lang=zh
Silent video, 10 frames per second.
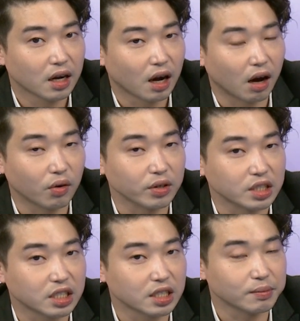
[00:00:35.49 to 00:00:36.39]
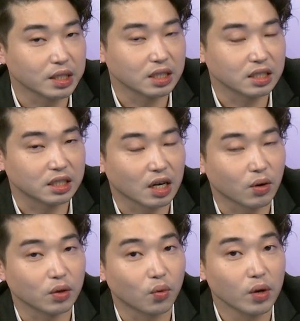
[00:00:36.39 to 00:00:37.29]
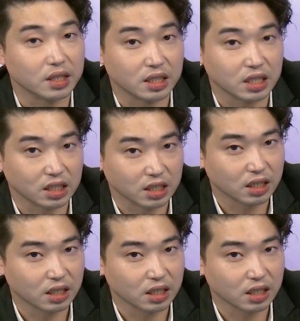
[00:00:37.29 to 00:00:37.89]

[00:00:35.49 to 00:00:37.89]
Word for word: 啊，会有泄密相关的问题，